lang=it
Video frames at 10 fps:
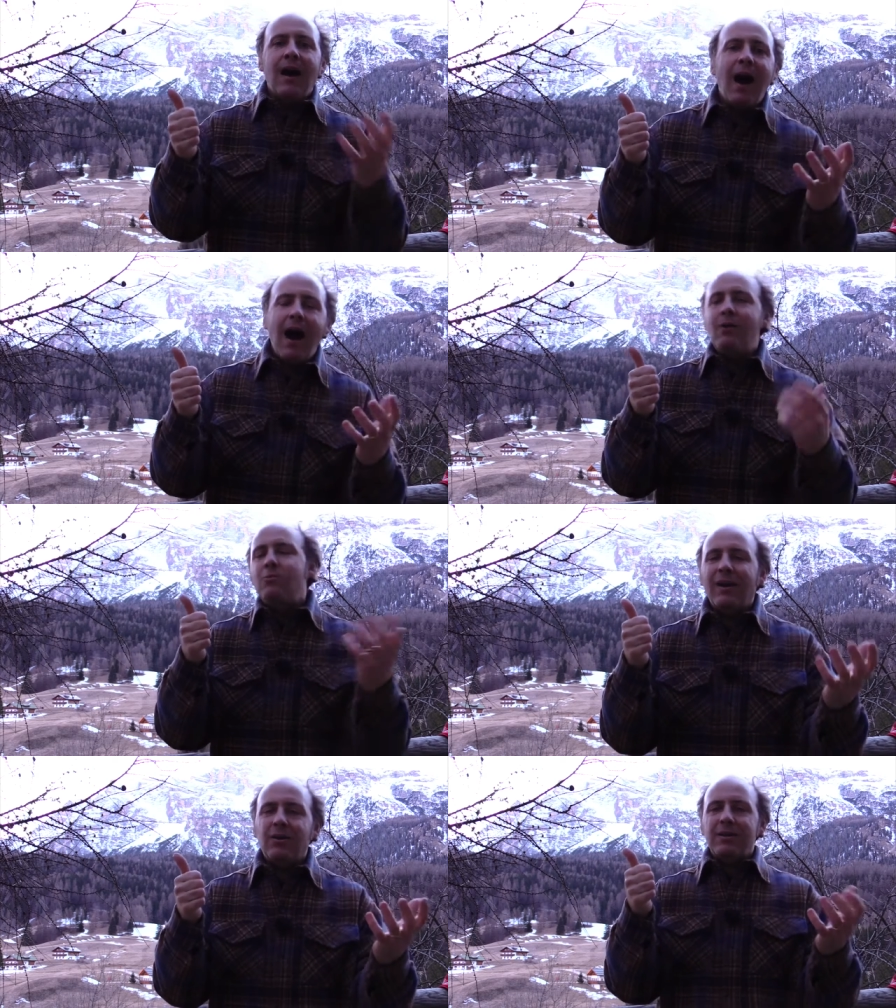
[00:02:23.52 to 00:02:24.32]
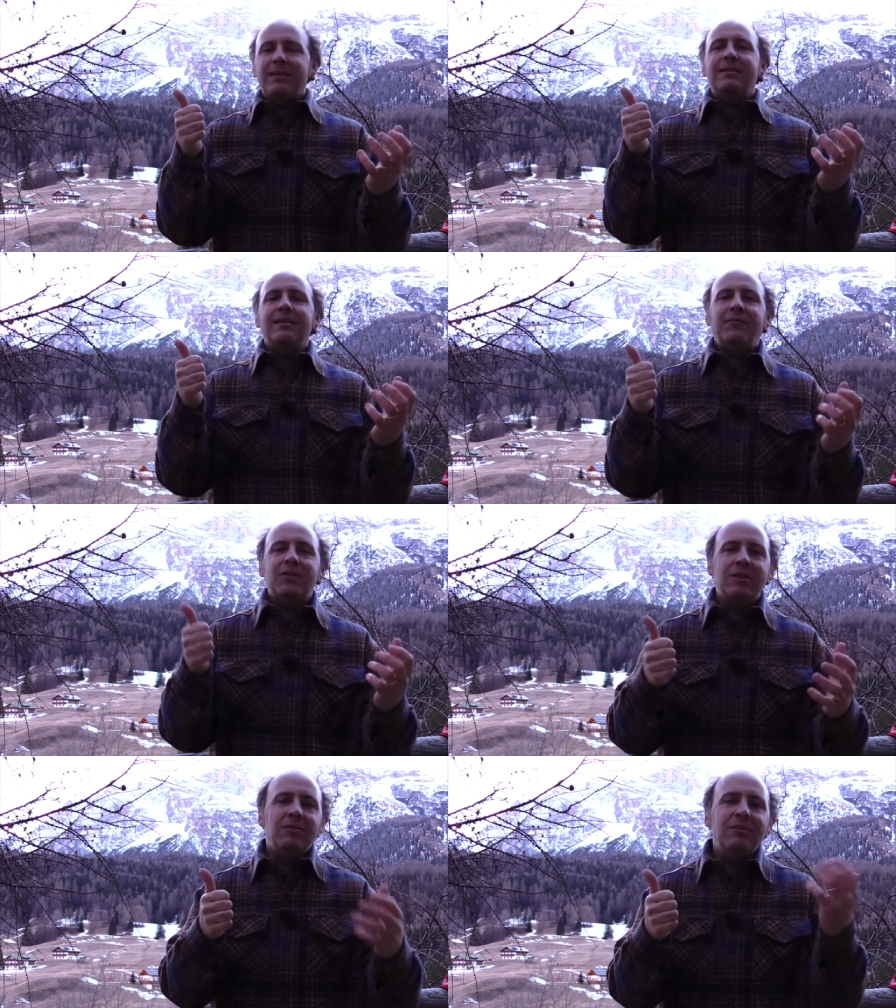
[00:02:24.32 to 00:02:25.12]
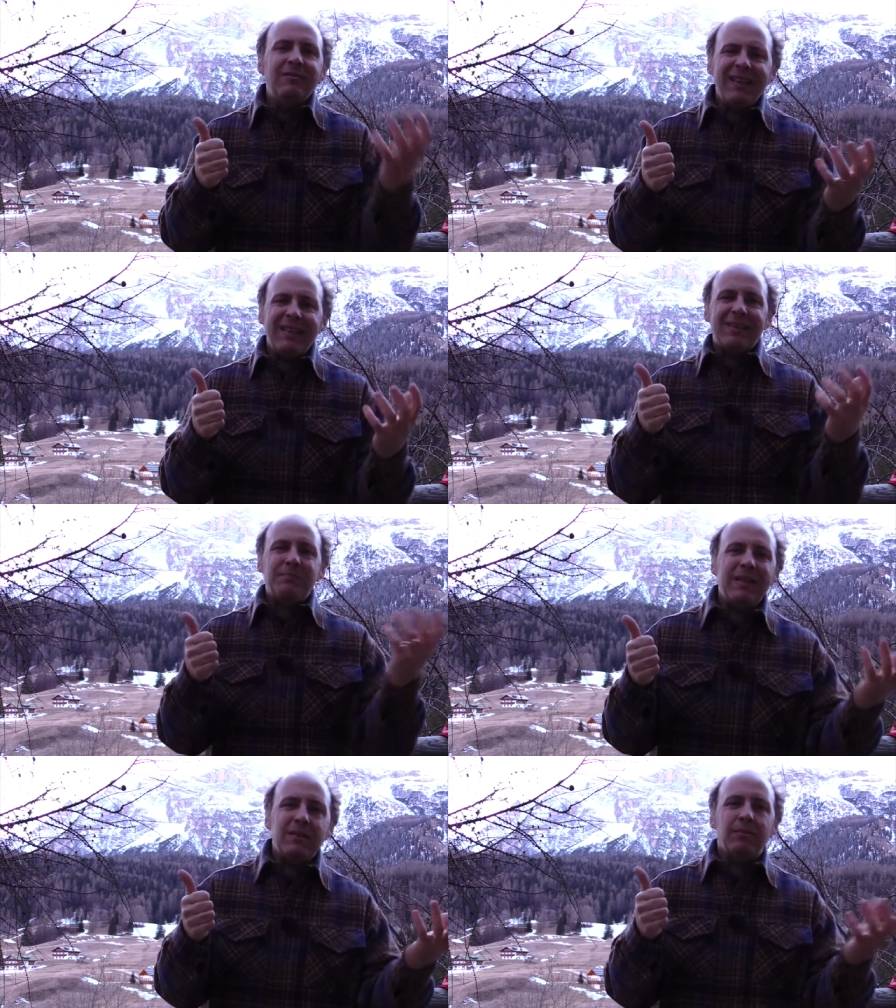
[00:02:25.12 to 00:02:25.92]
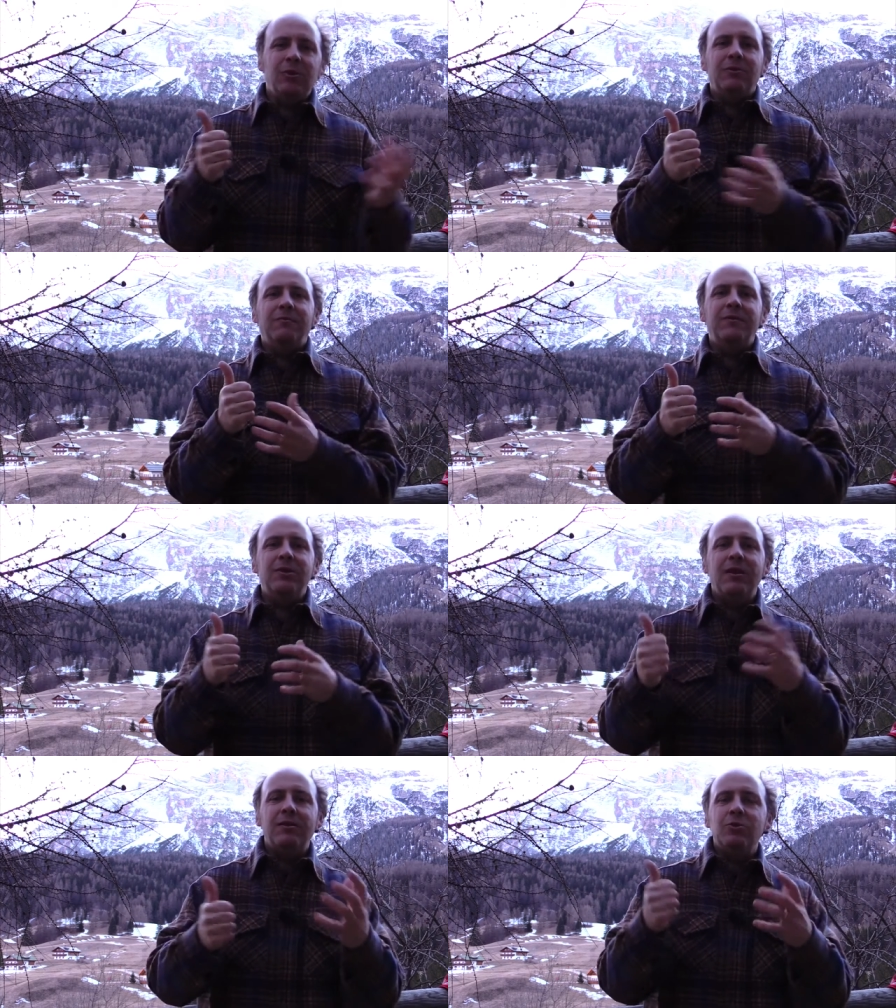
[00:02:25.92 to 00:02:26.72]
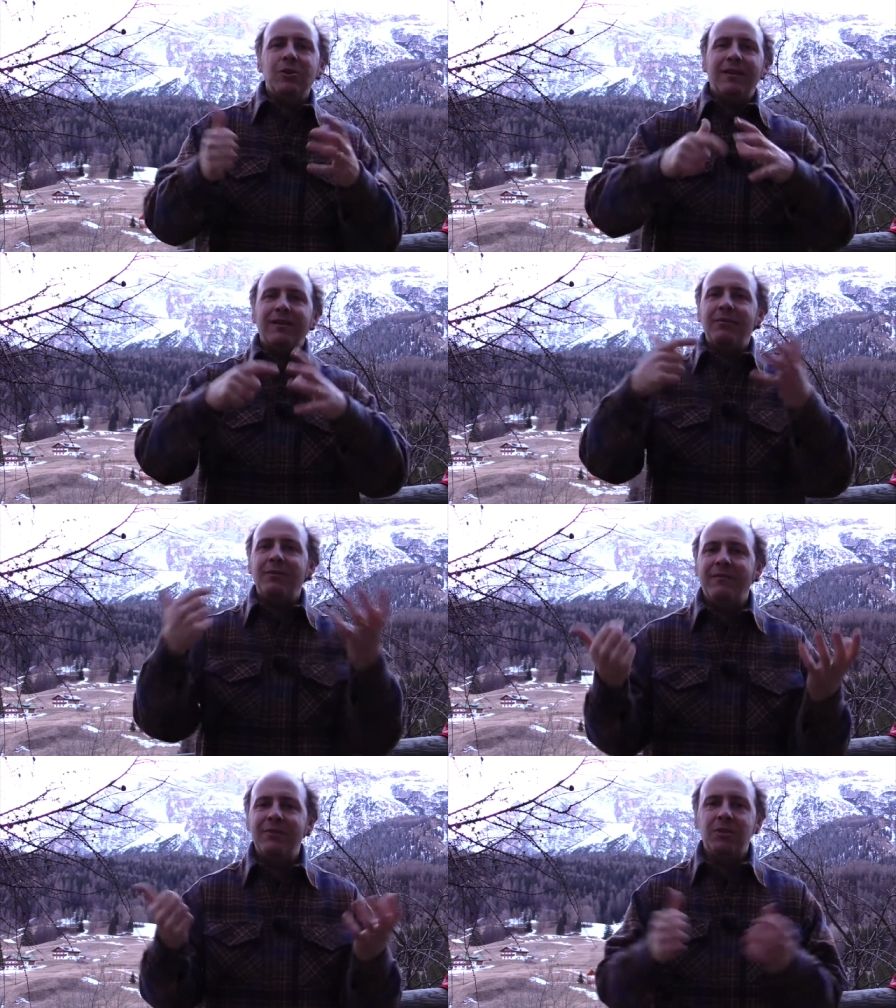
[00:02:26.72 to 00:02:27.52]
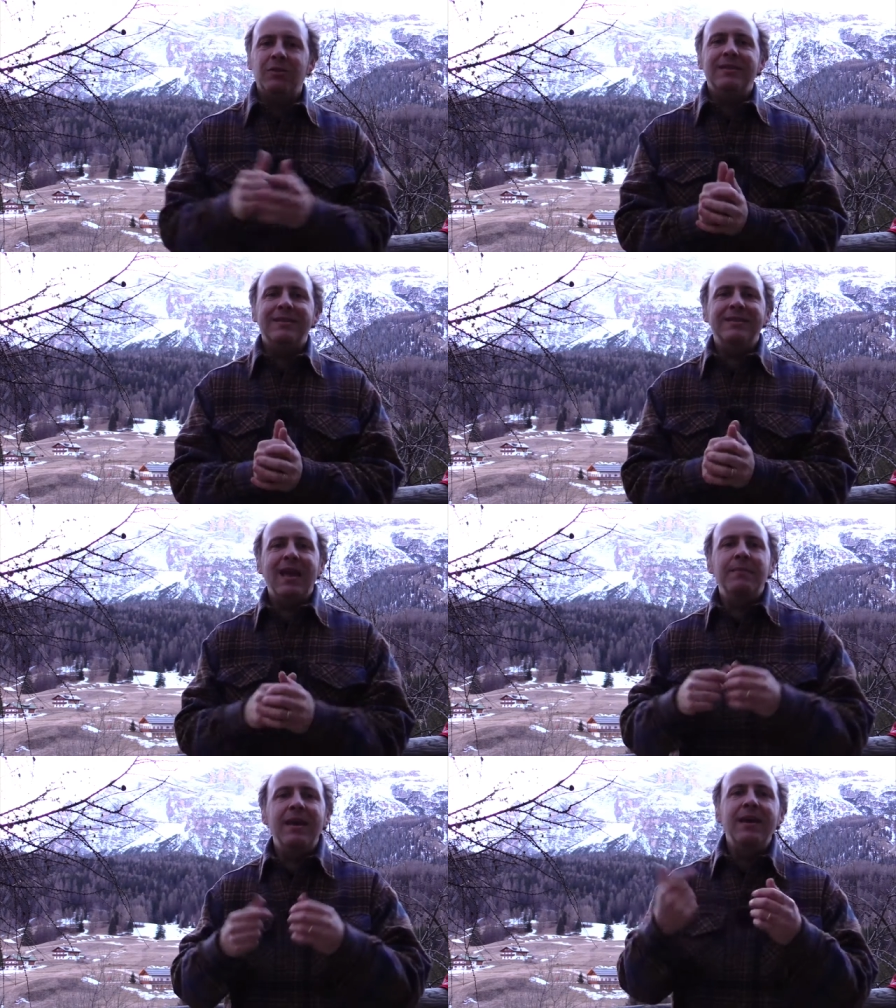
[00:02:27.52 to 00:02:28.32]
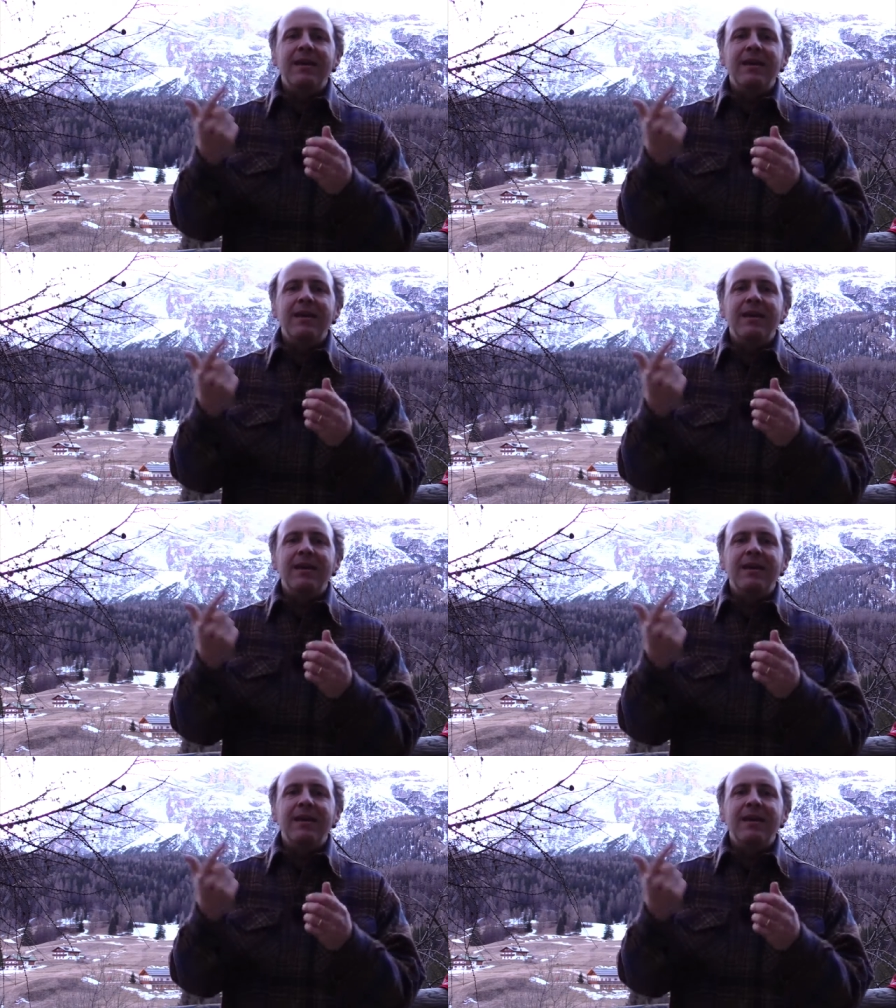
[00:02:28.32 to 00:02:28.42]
a un qualcosa che si sta facendo diventa spesso molto difficile riuscire ad avere una visione d'insieme.